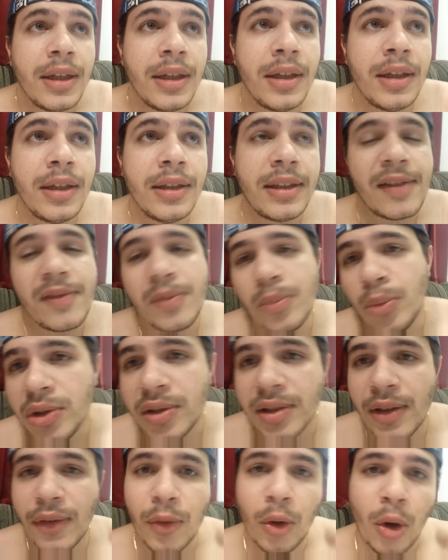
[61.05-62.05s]
E teve
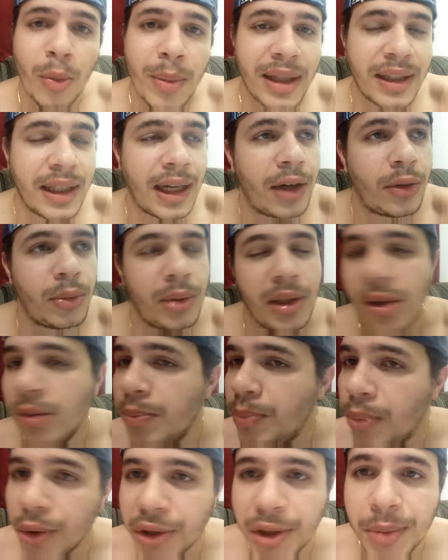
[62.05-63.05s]
muitos que comentaram ali
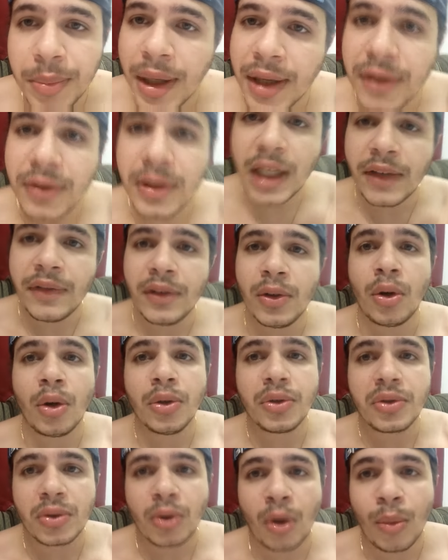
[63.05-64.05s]
do post mesmo, e teve
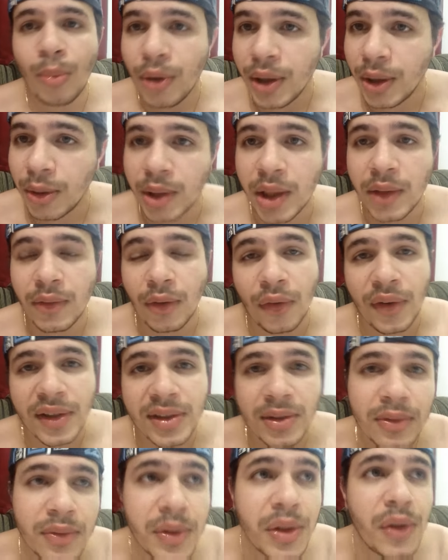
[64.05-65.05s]
outros como eu que vou
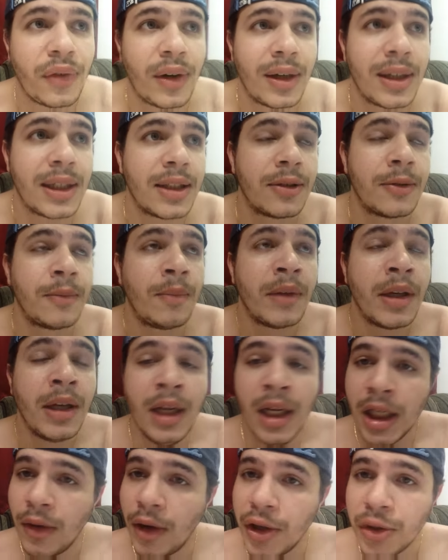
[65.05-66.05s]
fazer um vídeo falando.
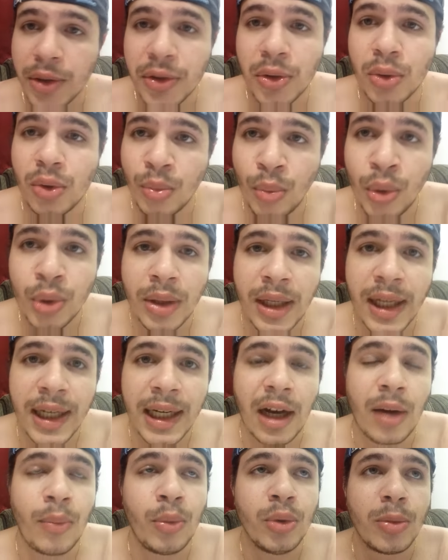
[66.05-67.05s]
Que eu acho um assunto muito
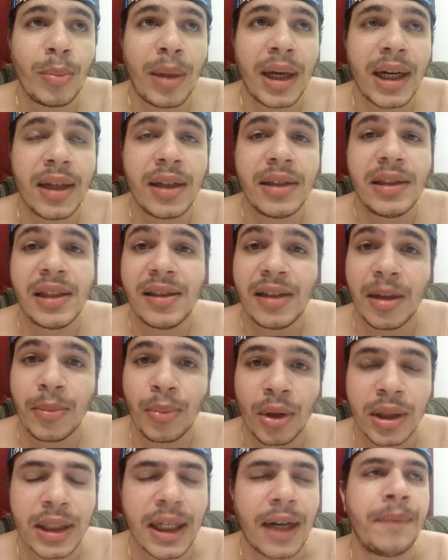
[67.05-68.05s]
legal, muito bacana de a gente
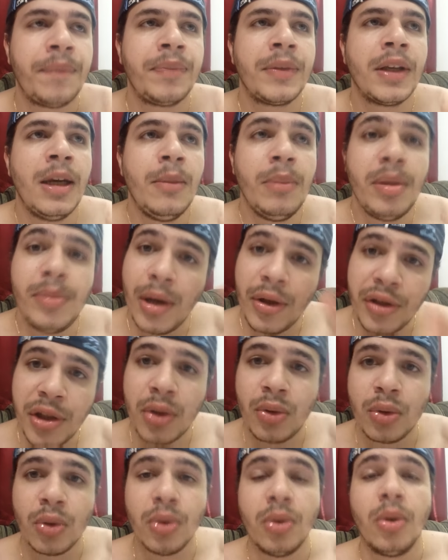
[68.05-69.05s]
abordar. Primeiro
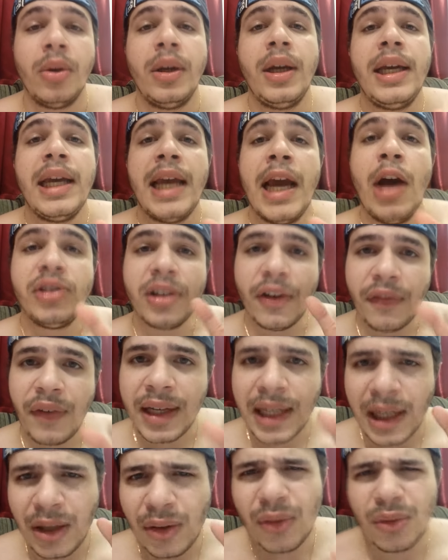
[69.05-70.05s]
de tudo, eu já
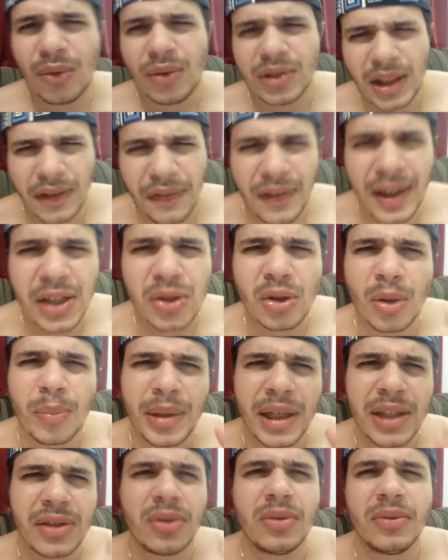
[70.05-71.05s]
falei, um, já falei
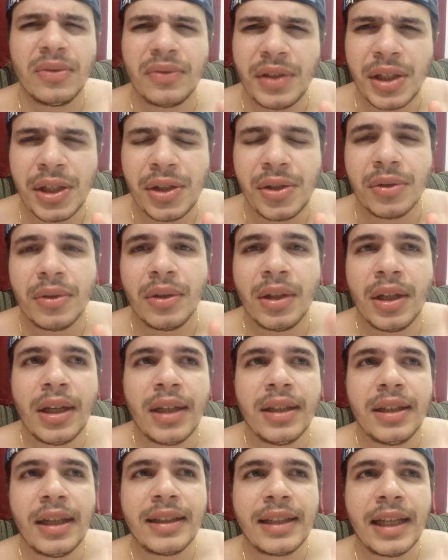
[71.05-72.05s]
sobre isso num vídeo,
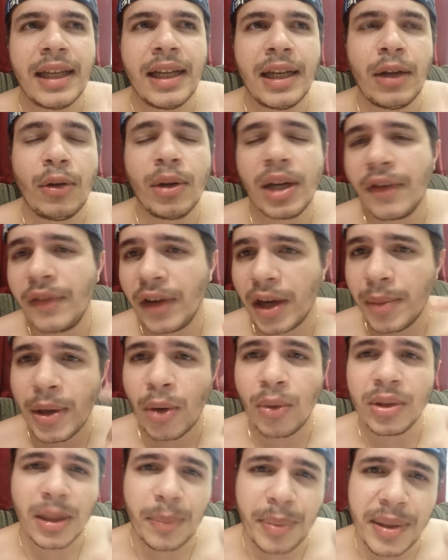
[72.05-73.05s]
até eu gravei com a minha
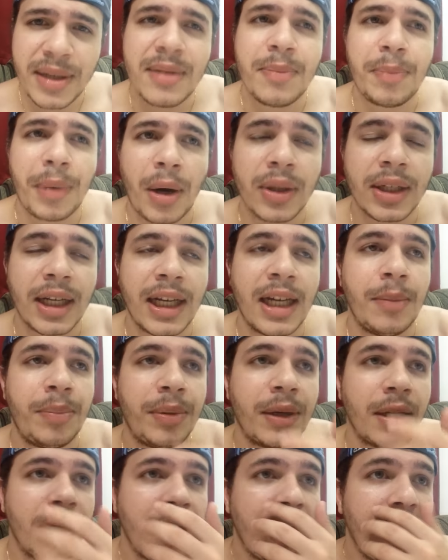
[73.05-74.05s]
conta principal na
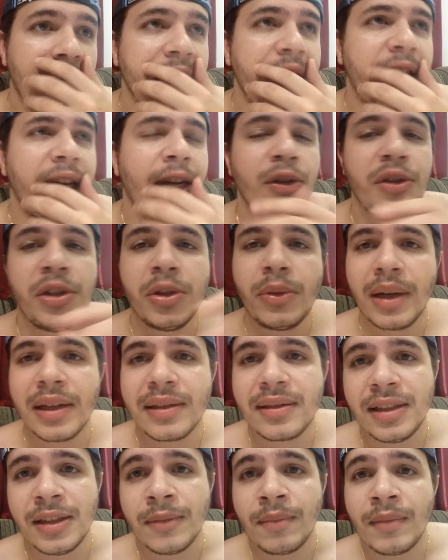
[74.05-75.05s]
época, que era o título
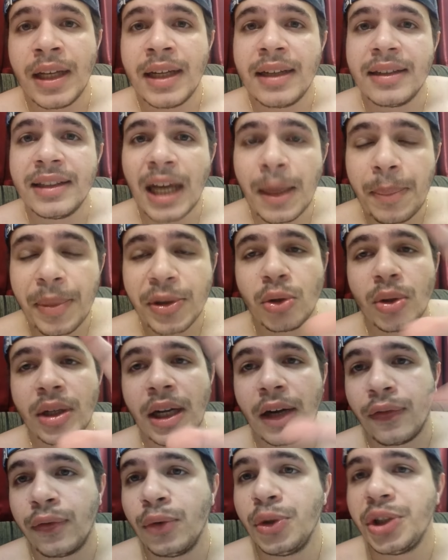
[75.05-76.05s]
assim: Dá para
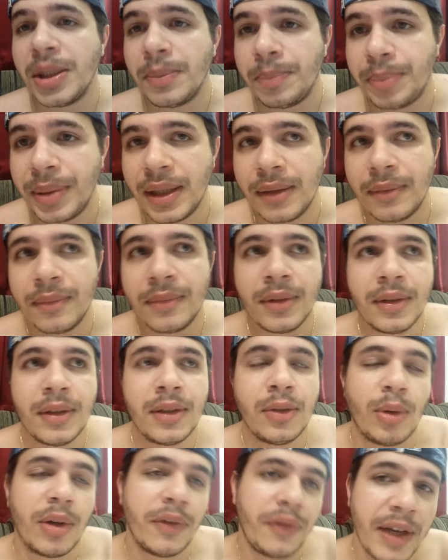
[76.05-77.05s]
jogar Full GP?
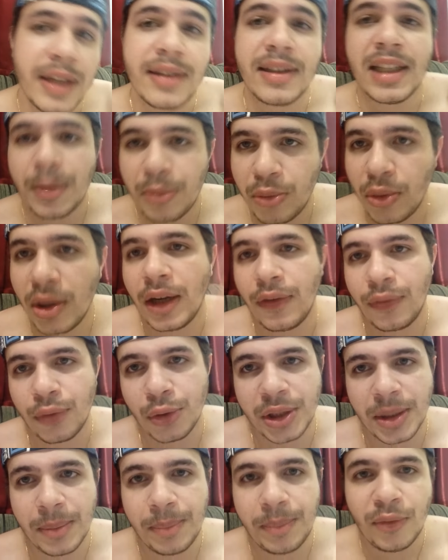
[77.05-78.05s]
Warface, dá pra jogar
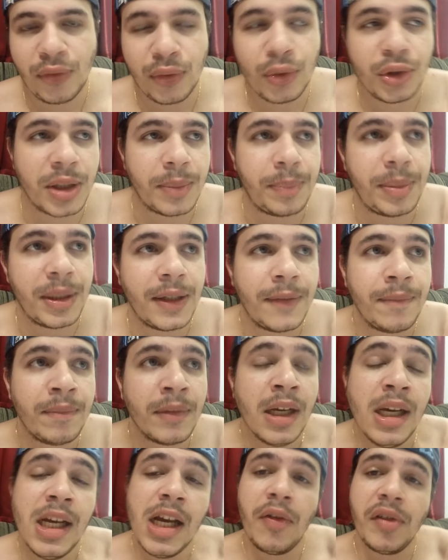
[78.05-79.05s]
Full, Full GP?
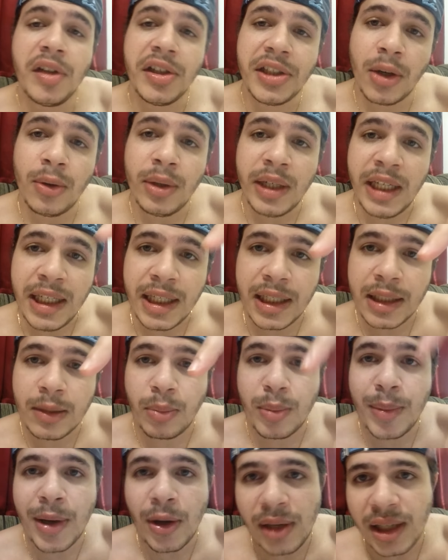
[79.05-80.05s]
Eu vou deixar o link, o
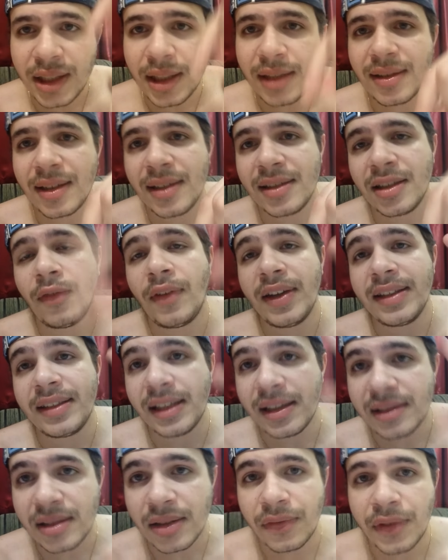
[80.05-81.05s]
primeiro link da descrição vai
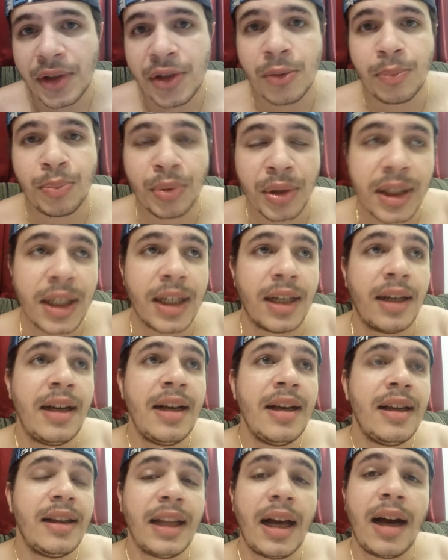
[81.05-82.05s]
ser esse vídeo, por quê?
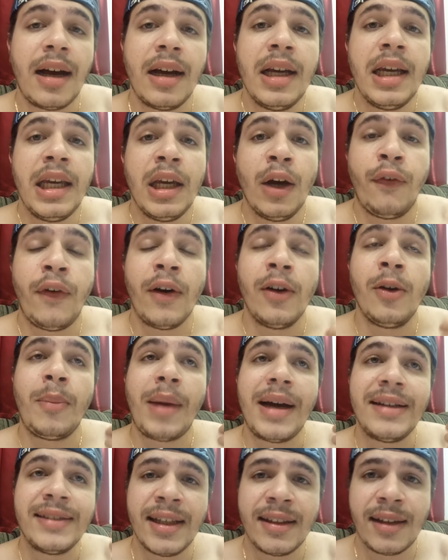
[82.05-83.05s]
Lá eu falo
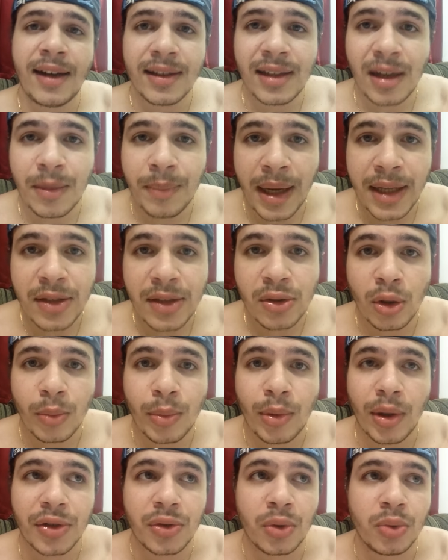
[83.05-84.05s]
mais detalhadamente
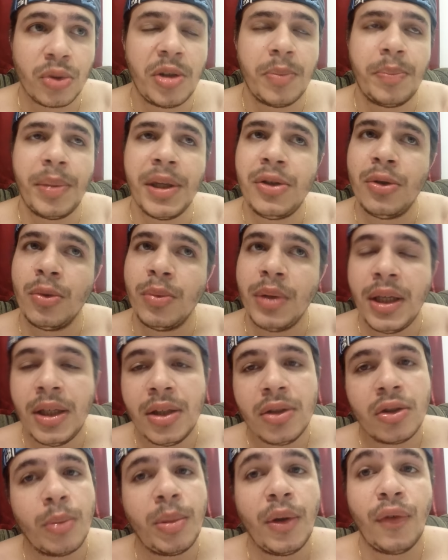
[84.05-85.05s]
sobre o assunto de Pay to
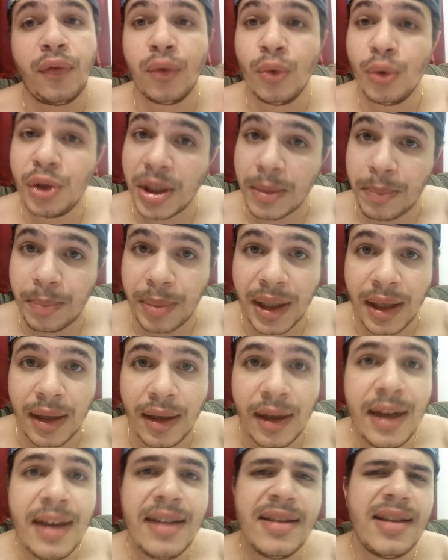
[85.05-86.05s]
Win, sobre Full
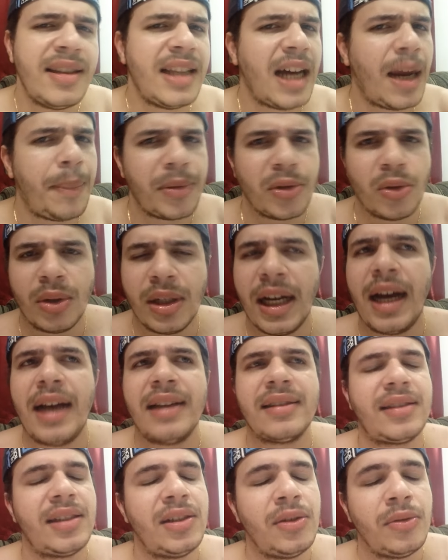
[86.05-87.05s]
GP, se dá pra
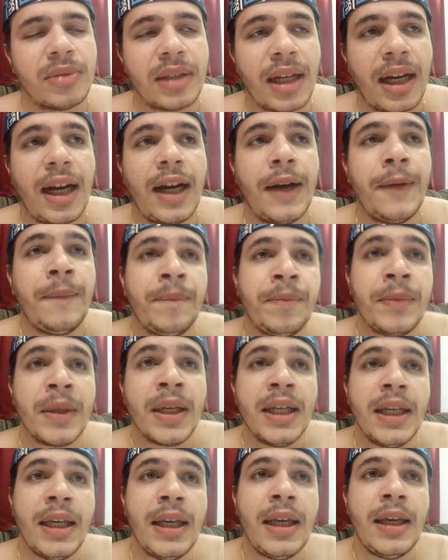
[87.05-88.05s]
jogar, se não dá.
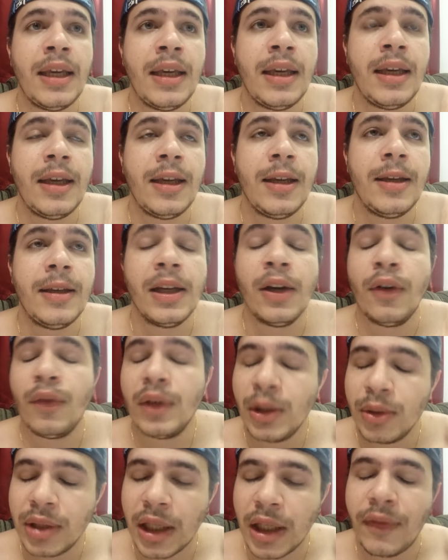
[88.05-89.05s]
E
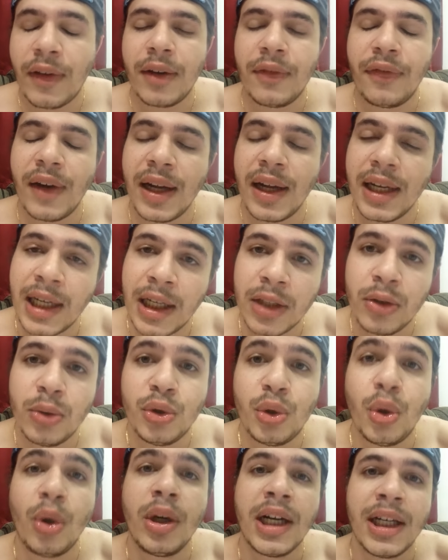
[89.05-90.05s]
eu, eu tava
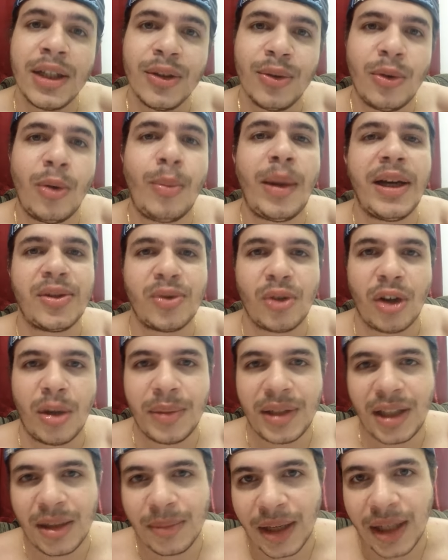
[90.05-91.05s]
falando, jogando uma
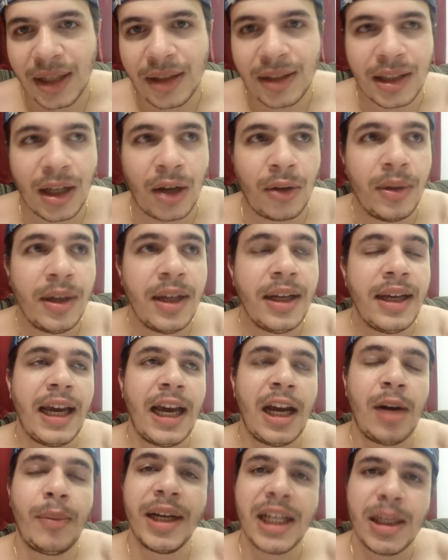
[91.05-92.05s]
Storm também. Então,
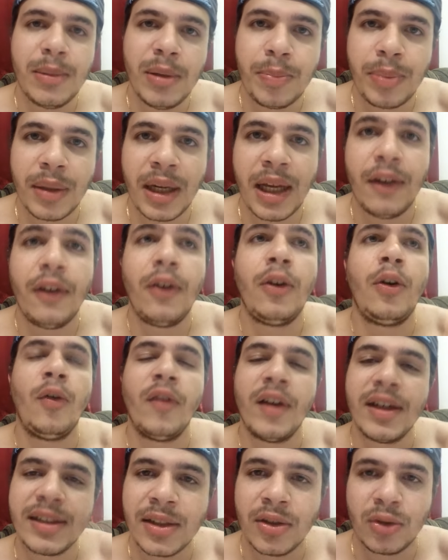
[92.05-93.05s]
era uma gameplay
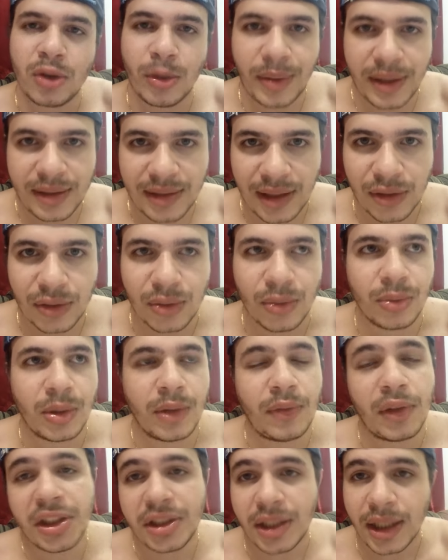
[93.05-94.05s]
conversando sobre esse assunto.
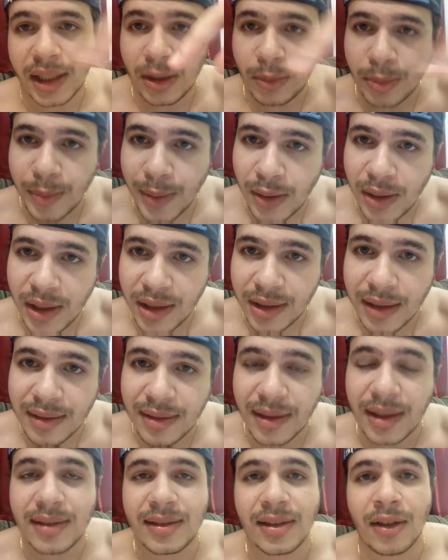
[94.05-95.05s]
Eu vou deixar aqui o primeiro link da
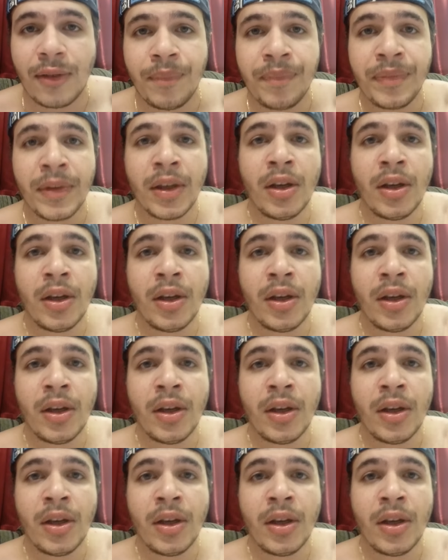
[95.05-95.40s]
descrição.